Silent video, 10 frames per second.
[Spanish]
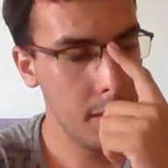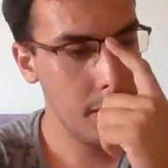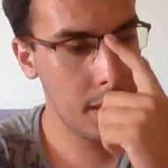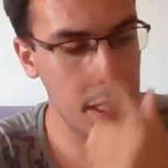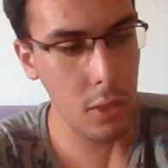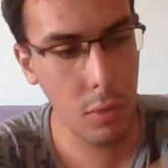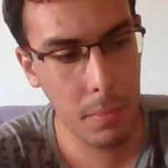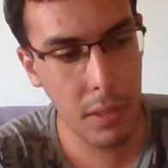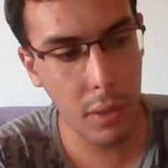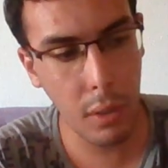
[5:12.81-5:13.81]
si
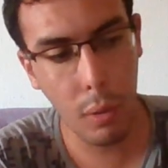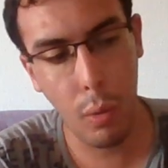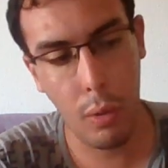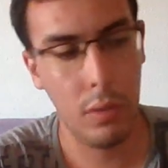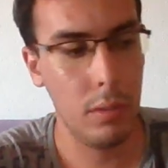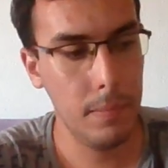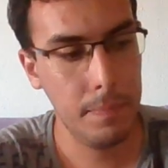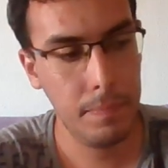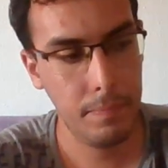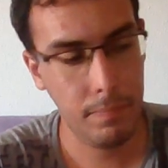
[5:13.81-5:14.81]
un videojuego...
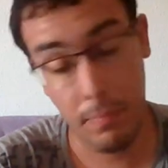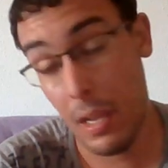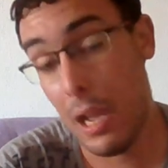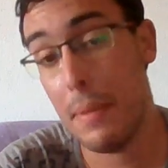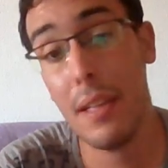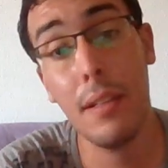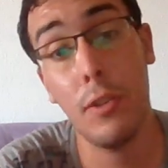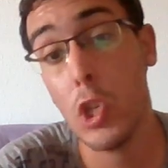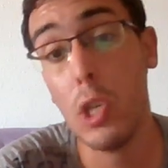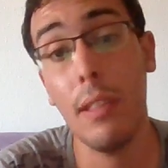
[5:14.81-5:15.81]
A mí,
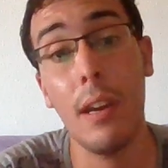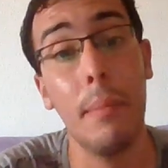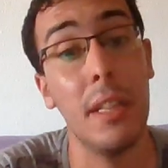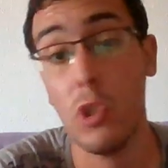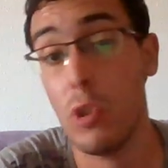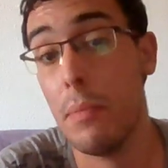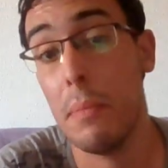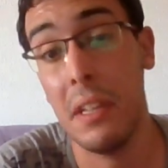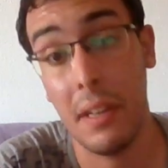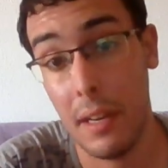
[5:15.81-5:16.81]
yo sinceramente, esto a mí
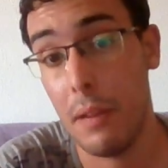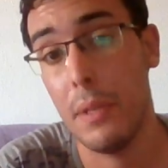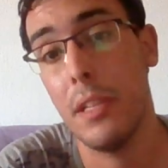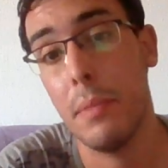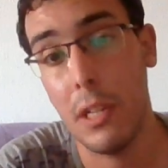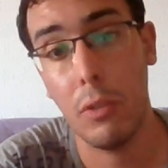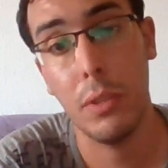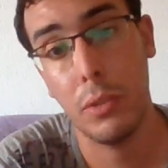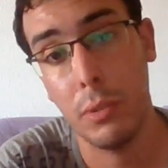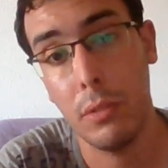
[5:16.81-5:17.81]
me, realmente me da lo
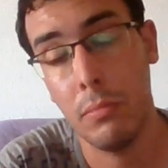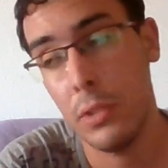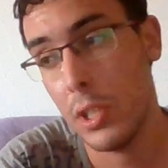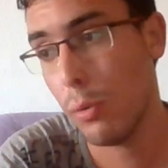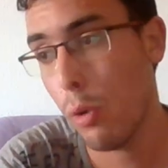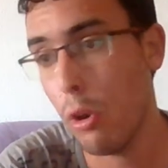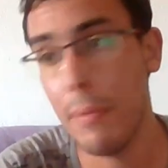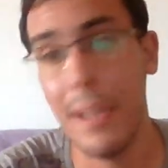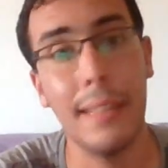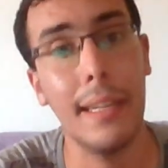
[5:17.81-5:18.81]
mismo. Si el juego
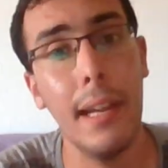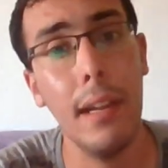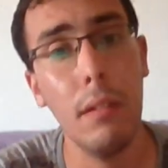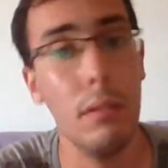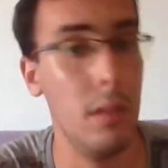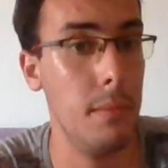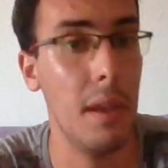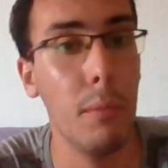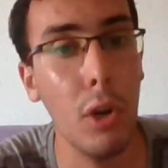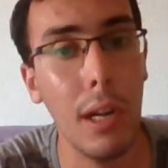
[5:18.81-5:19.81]
me atrae y
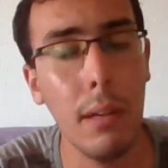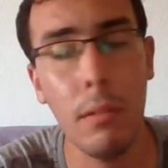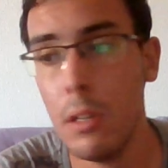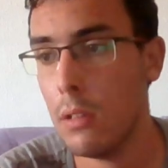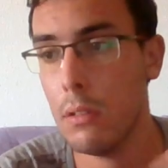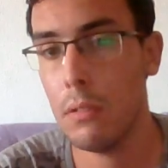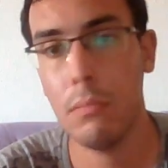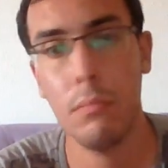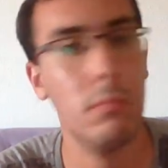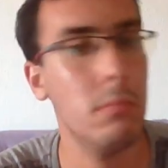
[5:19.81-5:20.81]
me mola,
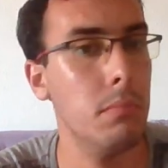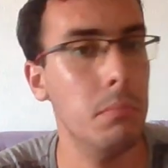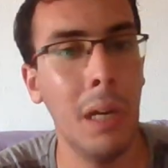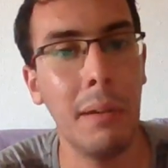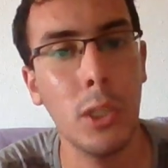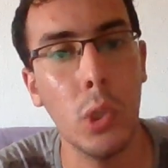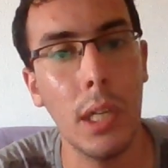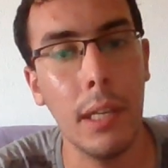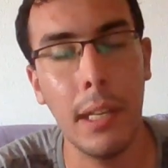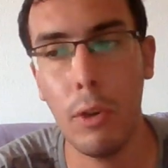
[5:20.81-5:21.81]
me la va a
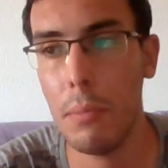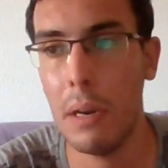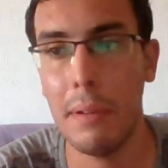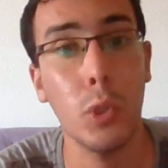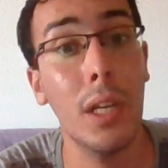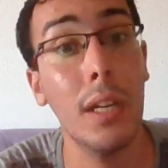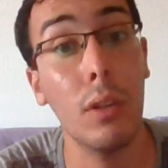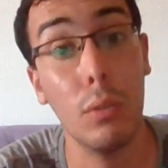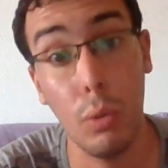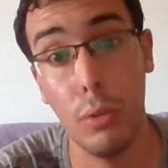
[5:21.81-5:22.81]
sudar el down y me la va a
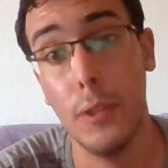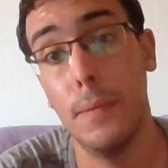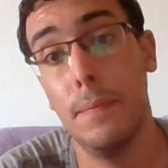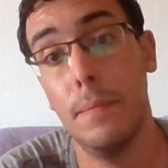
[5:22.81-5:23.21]
sudar todo.